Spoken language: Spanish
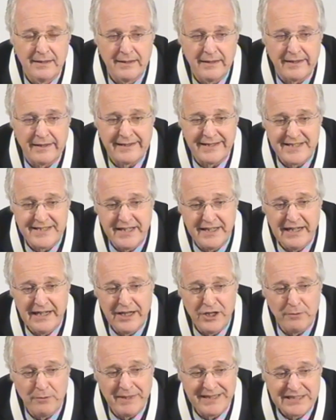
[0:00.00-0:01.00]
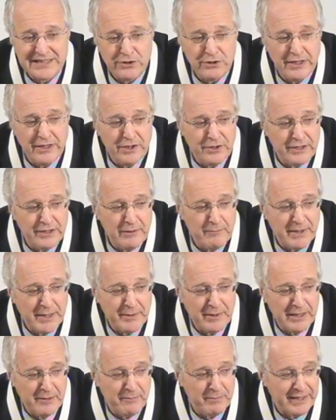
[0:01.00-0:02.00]
Recién el año pasado le dieron el premio
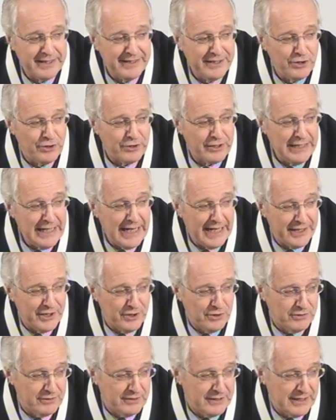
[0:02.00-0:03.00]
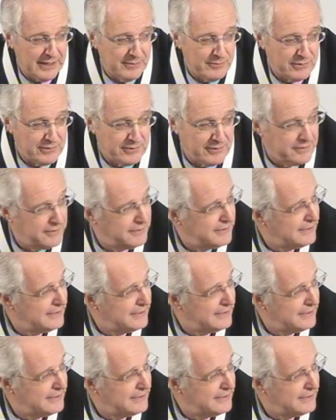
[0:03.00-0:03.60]
al emprendedor del año, digamos.